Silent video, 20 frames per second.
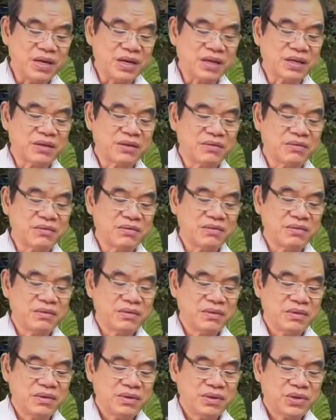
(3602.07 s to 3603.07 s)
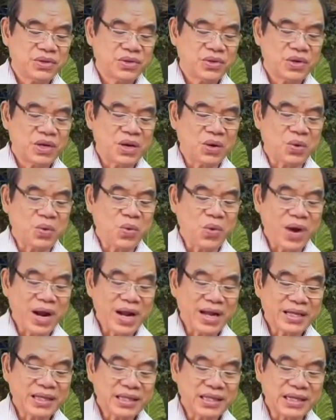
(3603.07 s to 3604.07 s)
Con sẽ chuyển tiền bác ái
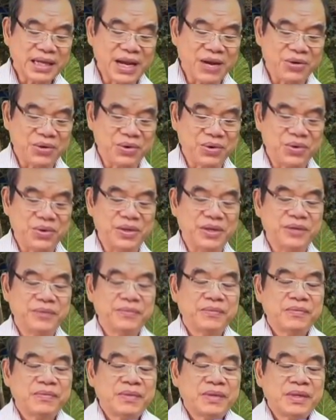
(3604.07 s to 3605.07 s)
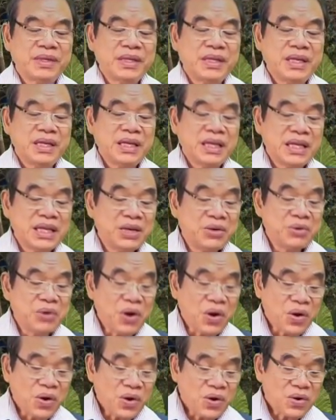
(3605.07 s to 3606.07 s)
của gia đình con và một số bạn
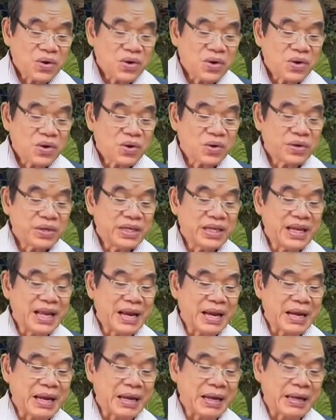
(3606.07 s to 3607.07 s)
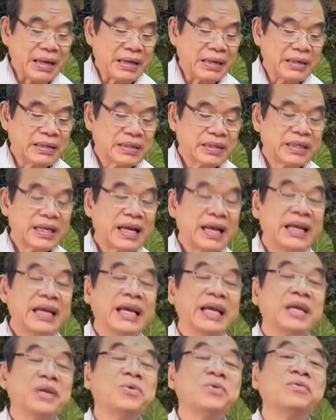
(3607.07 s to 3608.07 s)
con cũng nhờ con gửi cha làm
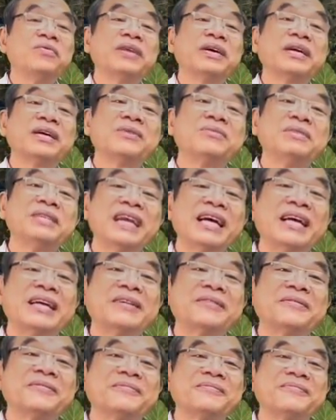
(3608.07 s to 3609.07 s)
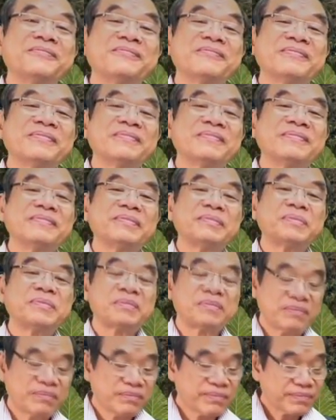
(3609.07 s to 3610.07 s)
bác ái cho nạn nhân Covid.
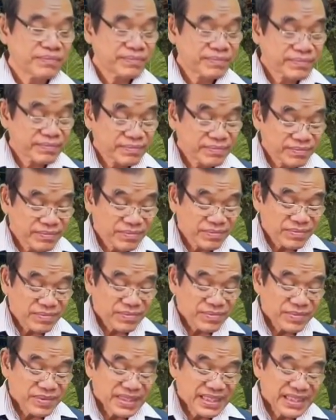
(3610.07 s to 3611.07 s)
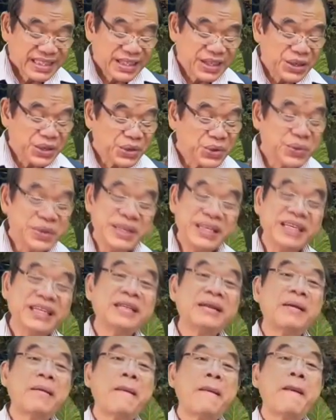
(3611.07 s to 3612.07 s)
Xin cha cầu cho chúng con
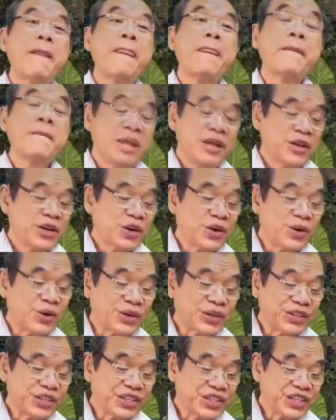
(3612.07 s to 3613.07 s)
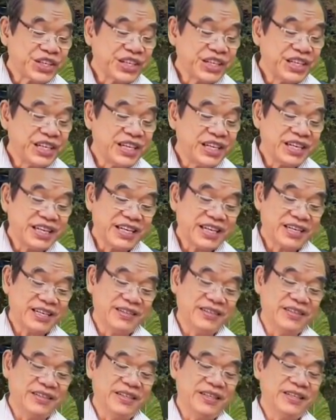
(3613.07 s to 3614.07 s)
luôn tín thác vào lòng thương xót của Chúa
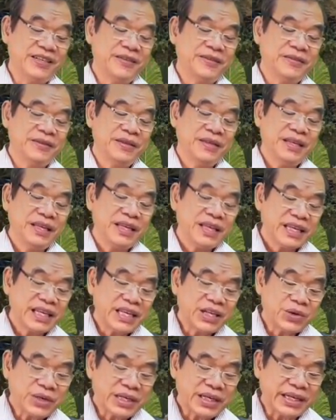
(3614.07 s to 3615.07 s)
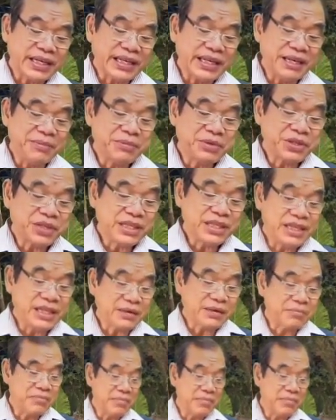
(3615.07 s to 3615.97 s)
bất cứ hoàn cảnh nào.